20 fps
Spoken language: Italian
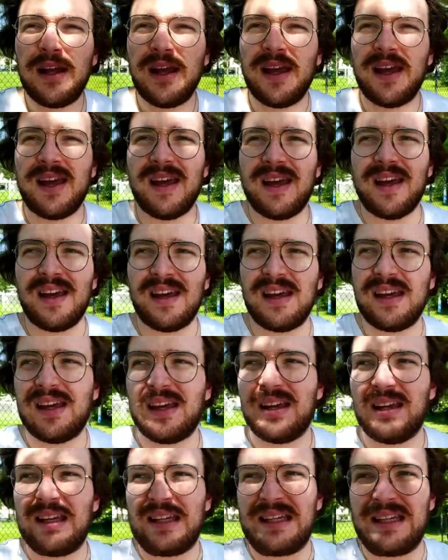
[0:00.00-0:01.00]

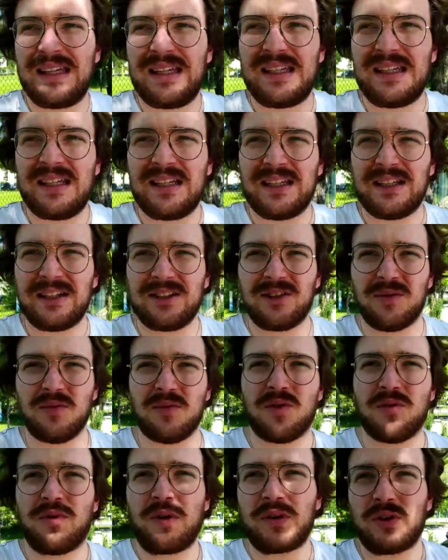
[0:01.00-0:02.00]
e
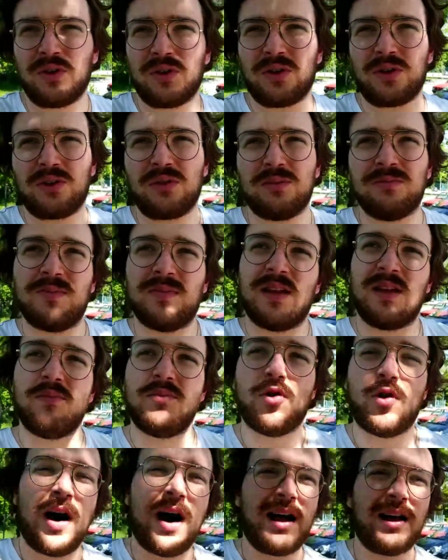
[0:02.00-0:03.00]
comunque ho fatto il
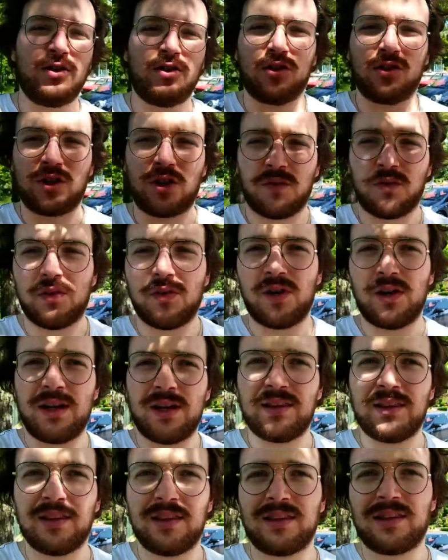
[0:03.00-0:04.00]
mio anno tra
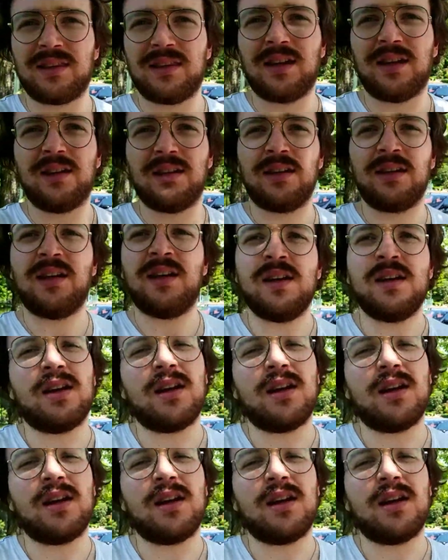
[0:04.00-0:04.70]
virgolette forte,